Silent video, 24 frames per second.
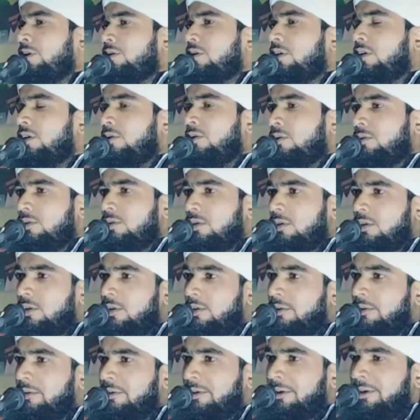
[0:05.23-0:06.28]
শুনেছেন
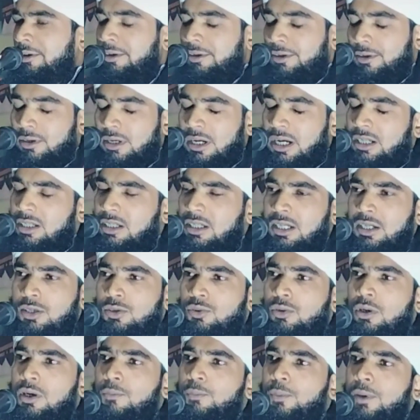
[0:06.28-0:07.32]
হজর আজকে
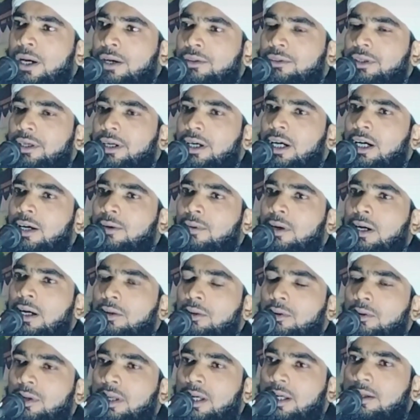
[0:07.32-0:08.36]
সুরা ফাতিহা
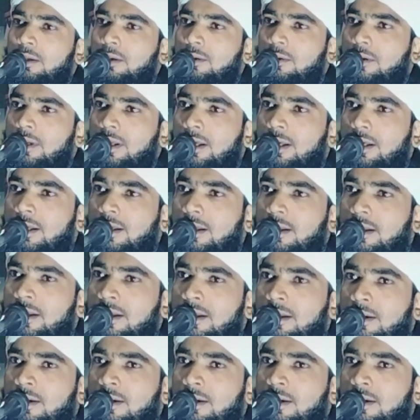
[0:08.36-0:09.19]
ভালো লাগলো না হ্যাঁ?